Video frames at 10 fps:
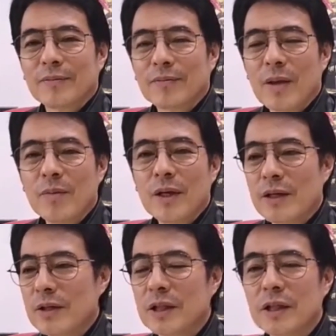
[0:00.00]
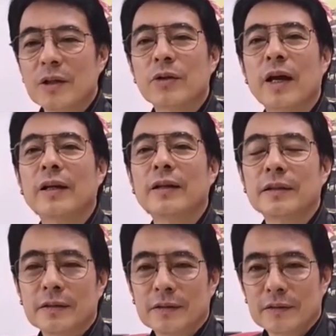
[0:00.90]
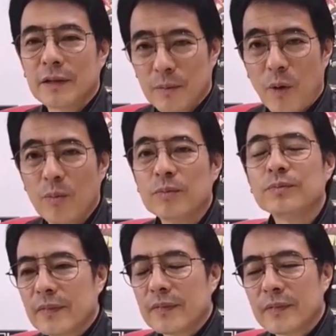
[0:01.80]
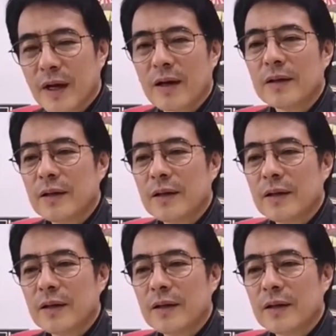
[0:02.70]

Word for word: ไม่มีชื่อในระบบนะ